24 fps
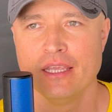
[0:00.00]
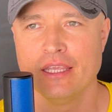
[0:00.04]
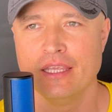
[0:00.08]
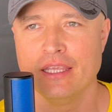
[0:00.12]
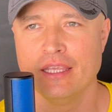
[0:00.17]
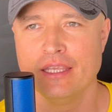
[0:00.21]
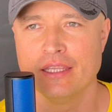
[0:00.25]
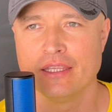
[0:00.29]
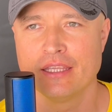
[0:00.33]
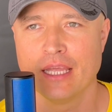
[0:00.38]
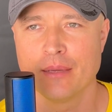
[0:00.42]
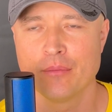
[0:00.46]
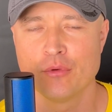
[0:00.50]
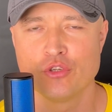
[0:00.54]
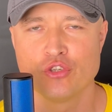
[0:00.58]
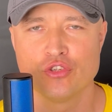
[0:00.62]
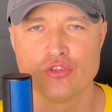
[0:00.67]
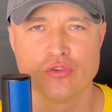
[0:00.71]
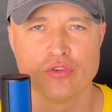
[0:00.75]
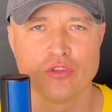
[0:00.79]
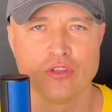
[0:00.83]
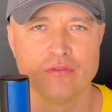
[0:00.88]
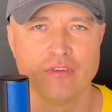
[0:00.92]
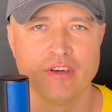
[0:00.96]
И там
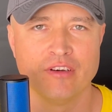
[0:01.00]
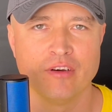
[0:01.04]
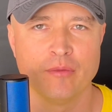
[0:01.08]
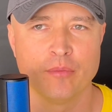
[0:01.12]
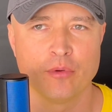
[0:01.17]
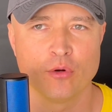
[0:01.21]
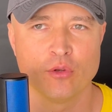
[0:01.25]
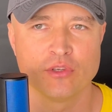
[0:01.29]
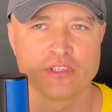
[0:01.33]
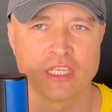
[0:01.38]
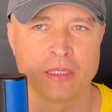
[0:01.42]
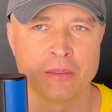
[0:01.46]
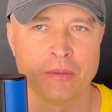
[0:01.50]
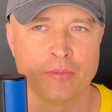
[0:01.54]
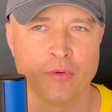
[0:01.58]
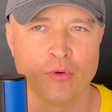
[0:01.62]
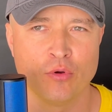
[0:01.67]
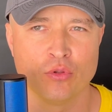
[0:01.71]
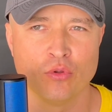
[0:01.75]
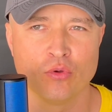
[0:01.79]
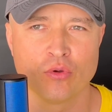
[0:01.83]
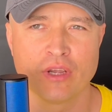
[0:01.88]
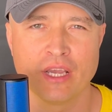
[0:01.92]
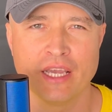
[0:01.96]
еще два вопроса по
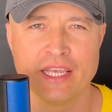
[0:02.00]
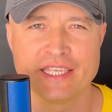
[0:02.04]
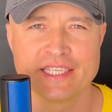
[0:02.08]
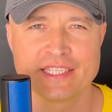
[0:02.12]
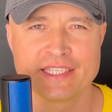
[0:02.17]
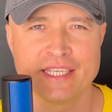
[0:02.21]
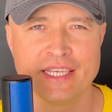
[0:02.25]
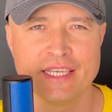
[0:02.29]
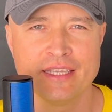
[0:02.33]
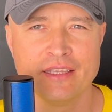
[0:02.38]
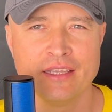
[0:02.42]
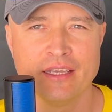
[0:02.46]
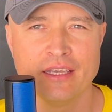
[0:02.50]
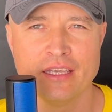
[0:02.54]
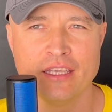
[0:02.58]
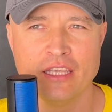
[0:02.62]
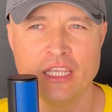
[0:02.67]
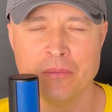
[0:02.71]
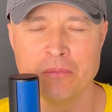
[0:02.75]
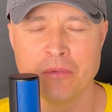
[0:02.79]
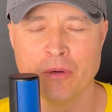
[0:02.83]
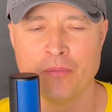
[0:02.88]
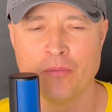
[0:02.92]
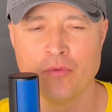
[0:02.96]
поводу Кайседа
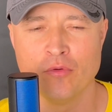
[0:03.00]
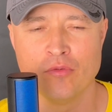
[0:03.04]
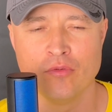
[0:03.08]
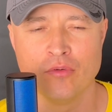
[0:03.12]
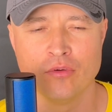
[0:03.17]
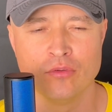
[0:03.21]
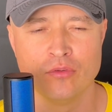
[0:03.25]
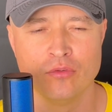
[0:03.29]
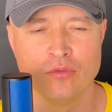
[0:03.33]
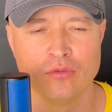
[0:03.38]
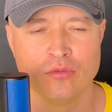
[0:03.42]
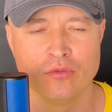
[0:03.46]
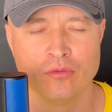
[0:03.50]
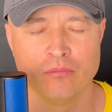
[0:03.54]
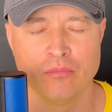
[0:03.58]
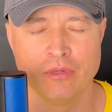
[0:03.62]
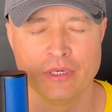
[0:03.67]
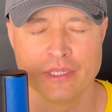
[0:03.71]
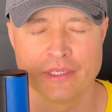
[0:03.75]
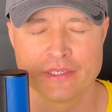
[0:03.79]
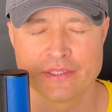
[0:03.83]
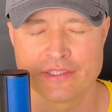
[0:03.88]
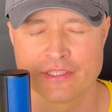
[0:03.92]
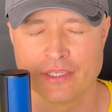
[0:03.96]
и по поводу,
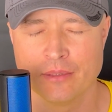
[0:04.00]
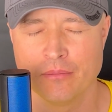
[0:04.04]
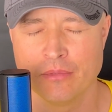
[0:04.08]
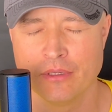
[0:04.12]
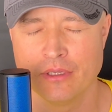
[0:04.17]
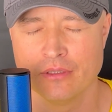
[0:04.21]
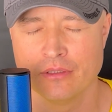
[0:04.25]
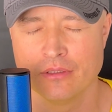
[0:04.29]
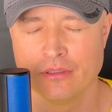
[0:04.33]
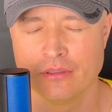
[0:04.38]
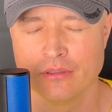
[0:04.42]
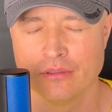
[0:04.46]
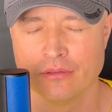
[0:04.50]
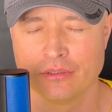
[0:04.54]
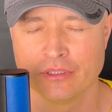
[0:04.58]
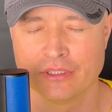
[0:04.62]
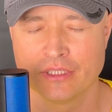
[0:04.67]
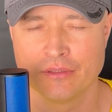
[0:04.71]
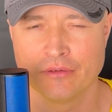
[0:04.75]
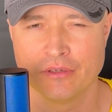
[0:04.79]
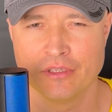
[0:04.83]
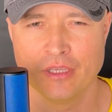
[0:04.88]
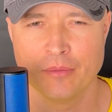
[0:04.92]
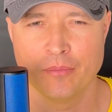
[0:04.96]
блин, забыл вот
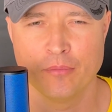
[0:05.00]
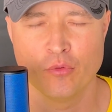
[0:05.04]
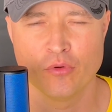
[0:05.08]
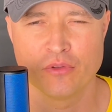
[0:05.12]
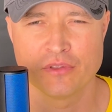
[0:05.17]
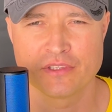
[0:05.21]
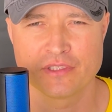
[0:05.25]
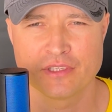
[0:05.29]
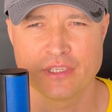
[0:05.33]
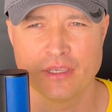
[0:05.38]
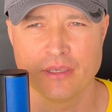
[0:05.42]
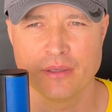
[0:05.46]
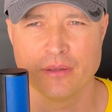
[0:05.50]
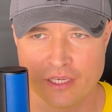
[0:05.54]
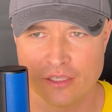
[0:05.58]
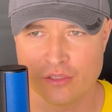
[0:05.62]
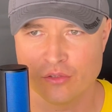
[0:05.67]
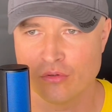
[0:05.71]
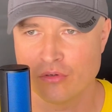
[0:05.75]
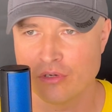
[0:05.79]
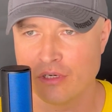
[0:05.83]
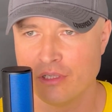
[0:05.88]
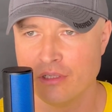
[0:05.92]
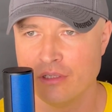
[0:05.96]
этого японца,
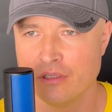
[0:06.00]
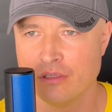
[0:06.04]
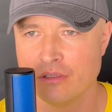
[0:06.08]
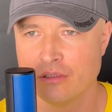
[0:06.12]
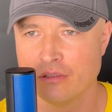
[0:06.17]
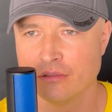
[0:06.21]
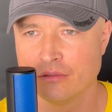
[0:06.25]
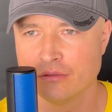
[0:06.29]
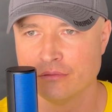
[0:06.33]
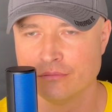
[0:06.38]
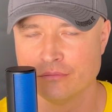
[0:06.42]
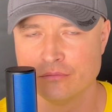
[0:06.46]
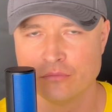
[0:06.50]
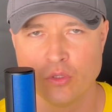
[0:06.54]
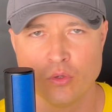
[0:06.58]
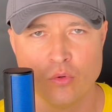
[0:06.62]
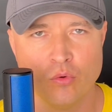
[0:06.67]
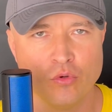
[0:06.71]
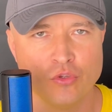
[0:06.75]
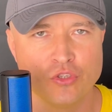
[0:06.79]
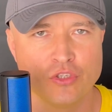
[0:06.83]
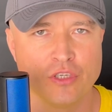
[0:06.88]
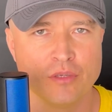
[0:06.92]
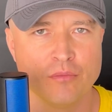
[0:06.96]
который э,
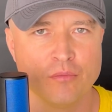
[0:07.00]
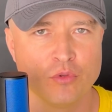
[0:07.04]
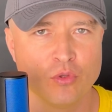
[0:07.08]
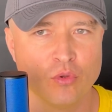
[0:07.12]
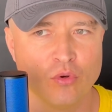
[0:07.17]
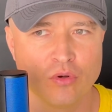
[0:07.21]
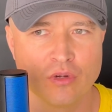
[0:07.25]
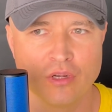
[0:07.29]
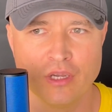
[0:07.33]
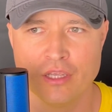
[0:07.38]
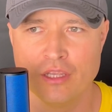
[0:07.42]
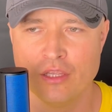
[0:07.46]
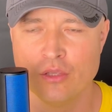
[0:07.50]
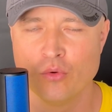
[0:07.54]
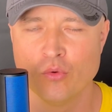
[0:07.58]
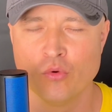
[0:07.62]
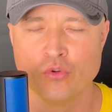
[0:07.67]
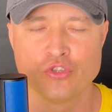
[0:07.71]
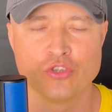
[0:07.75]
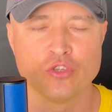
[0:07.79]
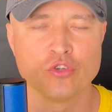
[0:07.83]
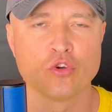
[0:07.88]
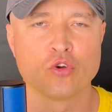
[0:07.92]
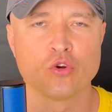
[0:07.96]
очень много и
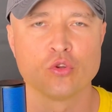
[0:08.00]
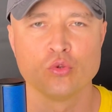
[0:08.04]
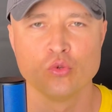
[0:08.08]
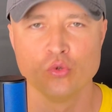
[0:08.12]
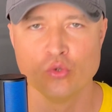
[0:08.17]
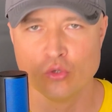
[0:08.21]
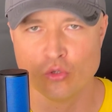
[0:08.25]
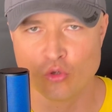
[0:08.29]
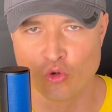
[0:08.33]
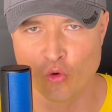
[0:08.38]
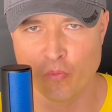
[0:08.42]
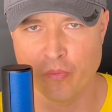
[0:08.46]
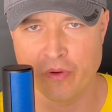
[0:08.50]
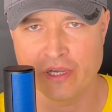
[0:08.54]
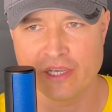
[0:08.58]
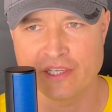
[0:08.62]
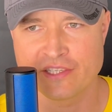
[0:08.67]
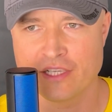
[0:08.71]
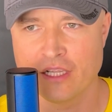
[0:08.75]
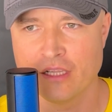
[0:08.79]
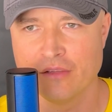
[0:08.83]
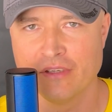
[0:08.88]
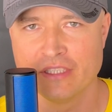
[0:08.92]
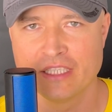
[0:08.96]
очень крутую игру
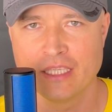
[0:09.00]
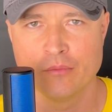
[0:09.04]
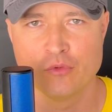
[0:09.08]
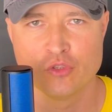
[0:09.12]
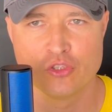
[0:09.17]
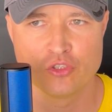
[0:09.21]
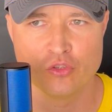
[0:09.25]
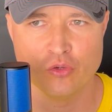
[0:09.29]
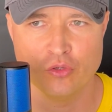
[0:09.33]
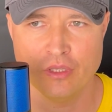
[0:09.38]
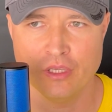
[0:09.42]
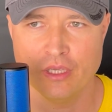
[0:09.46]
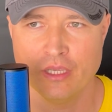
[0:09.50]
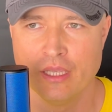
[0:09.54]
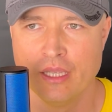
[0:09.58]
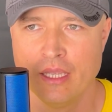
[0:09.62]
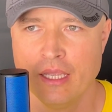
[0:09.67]
показал в этом сезоне.